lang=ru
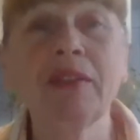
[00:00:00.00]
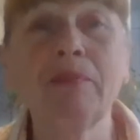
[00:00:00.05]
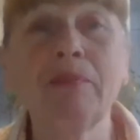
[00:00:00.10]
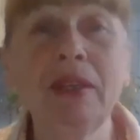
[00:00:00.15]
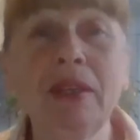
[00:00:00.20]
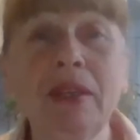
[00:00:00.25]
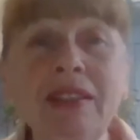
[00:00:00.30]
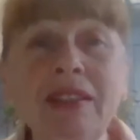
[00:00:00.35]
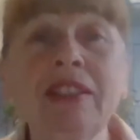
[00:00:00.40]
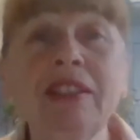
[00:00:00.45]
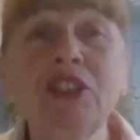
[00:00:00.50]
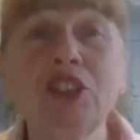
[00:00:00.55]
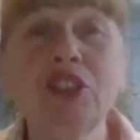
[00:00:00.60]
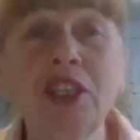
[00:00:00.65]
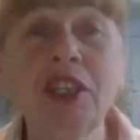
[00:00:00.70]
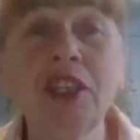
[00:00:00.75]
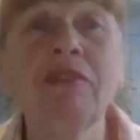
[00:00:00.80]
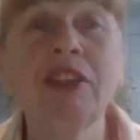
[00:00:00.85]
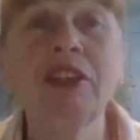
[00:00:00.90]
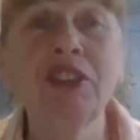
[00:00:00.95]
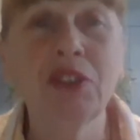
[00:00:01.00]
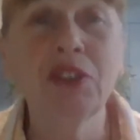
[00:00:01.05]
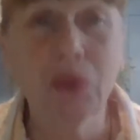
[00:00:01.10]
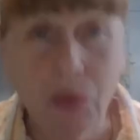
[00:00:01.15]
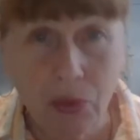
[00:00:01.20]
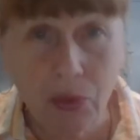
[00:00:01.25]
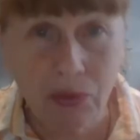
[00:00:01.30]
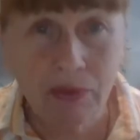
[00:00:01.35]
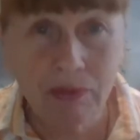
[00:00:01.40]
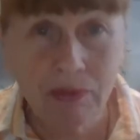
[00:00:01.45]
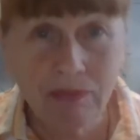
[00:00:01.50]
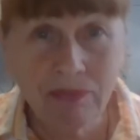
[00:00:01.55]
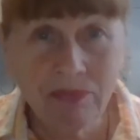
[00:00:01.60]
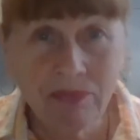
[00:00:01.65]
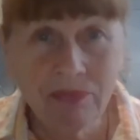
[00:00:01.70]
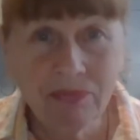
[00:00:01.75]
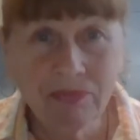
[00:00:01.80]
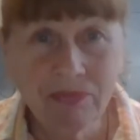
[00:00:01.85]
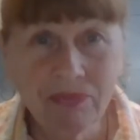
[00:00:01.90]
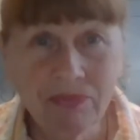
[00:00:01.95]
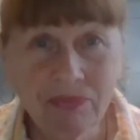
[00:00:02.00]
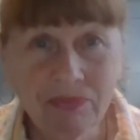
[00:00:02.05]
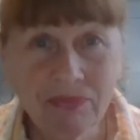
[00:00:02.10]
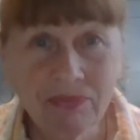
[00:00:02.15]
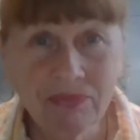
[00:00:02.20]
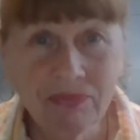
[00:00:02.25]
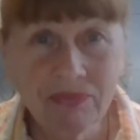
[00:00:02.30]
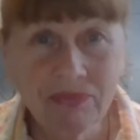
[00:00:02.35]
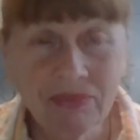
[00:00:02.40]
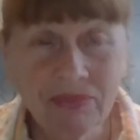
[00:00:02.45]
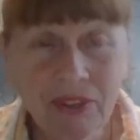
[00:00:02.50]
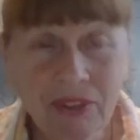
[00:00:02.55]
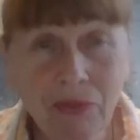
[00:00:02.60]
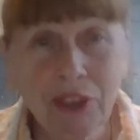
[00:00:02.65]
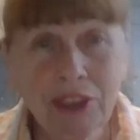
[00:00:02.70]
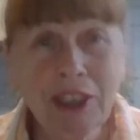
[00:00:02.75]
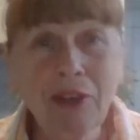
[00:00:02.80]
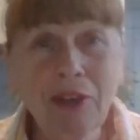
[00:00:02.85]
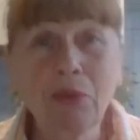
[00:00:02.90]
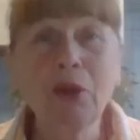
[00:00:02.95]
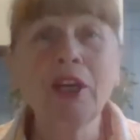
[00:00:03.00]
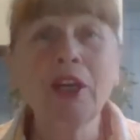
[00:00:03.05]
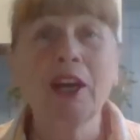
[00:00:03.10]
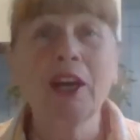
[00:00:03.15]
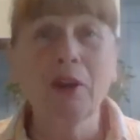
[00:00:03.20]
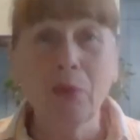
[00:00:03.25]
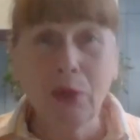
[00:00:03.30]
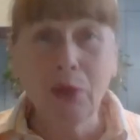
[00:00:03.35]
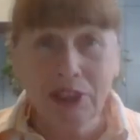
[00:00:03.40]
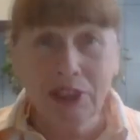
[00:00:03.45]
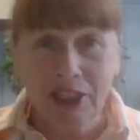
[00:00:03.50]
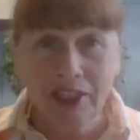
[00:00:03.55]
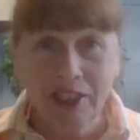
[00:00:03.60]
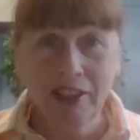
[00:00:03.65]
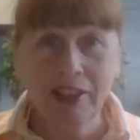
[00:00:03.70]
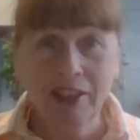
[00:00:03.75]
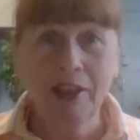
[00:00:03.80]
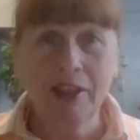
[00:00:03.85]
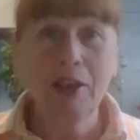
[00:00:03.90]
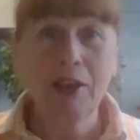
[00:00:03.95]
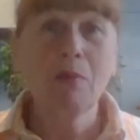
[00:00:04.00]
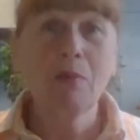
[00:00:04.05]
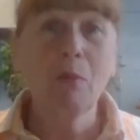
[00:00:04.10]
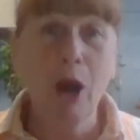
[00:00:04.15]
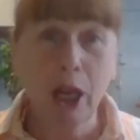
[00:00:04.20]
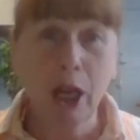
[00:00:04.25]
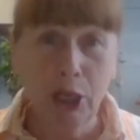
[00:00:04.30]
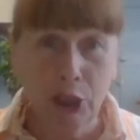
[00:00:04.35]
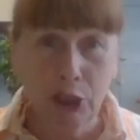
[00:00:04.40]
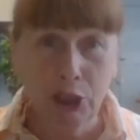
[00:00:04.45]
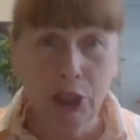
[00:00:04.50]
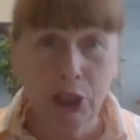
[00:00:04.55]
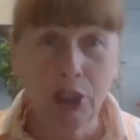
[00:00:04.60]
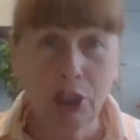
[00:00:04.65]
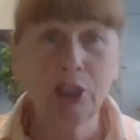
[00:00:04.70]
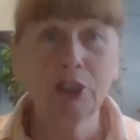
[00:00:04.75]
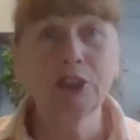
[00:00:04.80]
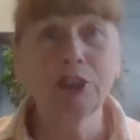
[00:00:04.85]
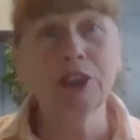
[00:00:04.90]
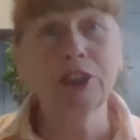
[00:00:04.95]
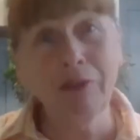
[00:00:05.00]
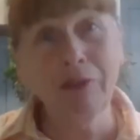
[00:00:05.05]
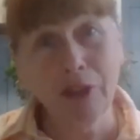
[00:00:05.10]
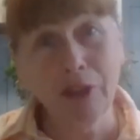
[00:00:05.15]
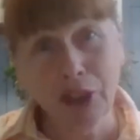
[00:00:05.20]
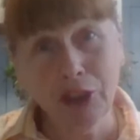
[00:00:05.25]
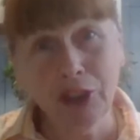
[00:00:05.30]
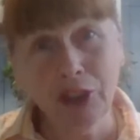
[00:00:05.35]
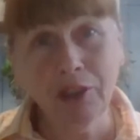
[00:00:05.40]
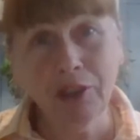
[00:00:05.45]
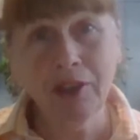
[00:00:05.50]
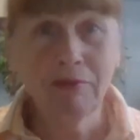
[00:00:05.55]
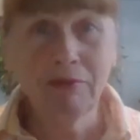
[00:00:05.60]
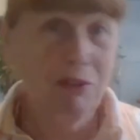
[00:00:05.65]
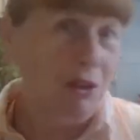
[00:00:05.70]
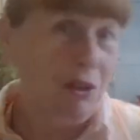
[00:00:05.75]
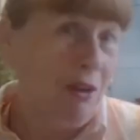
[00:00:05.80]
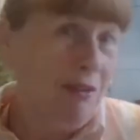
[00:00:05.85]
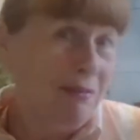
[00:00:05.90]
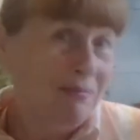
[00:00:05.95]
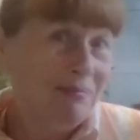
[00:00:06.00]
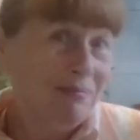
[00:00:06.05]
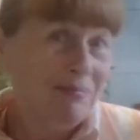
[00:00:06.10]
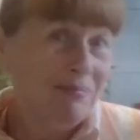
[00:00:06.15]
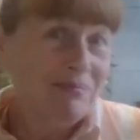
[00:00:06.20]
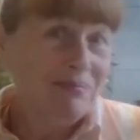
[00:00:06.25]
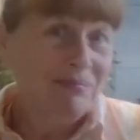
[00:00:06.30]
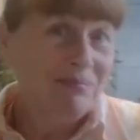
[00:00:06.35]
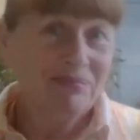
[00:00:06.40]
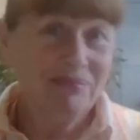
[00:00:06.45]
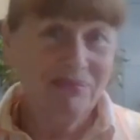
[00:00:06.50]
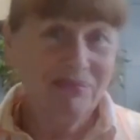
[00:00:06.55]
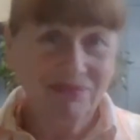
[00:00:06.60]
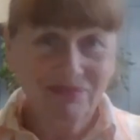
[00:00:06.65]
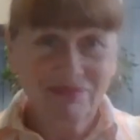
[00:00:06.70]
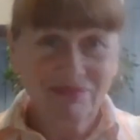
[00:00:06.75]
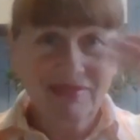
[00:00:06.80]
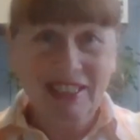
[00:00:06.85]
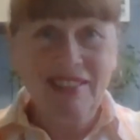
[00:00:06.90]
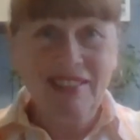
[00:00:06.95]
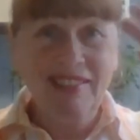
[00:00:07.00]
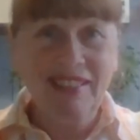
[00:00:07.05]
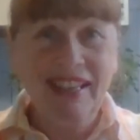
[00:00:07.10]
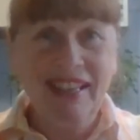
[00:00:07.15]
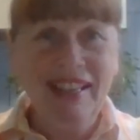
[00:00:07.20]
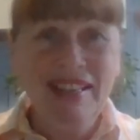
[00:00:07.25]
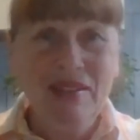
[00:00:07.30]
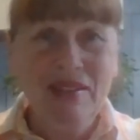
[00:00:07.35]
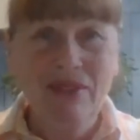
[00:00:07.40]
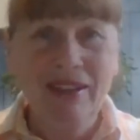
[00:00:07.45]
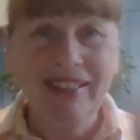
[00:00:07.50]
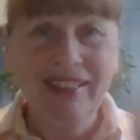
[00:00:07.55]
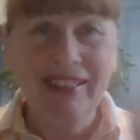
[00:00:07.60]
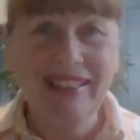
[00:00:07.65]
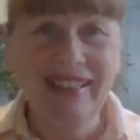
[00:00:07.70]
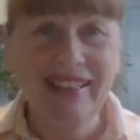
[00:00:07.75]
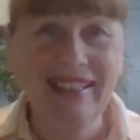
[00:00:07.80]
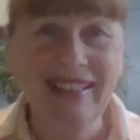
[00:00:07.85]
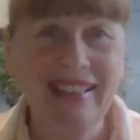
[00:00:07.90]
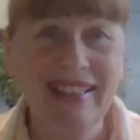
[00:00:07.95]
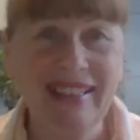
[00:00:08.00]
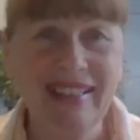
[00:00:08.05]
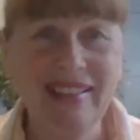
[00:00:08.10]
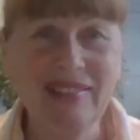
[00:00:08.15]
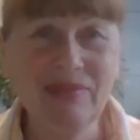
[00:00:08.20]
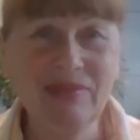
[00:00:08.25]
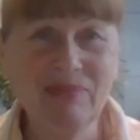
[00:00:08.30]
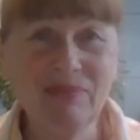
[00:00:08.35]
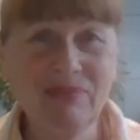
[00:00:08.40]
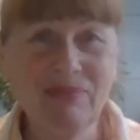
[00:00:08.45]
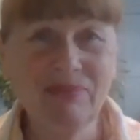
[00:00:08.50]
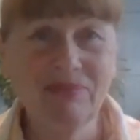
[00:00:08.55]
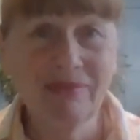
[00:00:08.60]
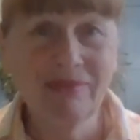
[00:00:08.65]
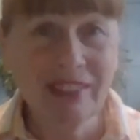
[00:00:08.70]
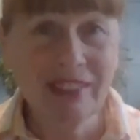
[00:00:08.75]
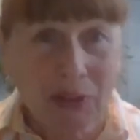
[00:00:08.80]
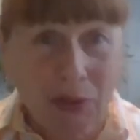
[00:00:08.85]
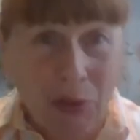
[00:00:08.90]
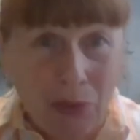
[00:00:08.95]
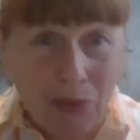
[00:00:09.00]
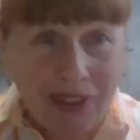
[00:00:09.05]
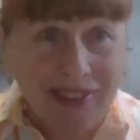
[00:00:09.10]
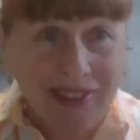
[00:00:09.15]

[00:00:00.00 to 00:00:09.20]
без червячков. Вот такой коротенький, маленький советик. Все? До свидания, мои дорогие. До новых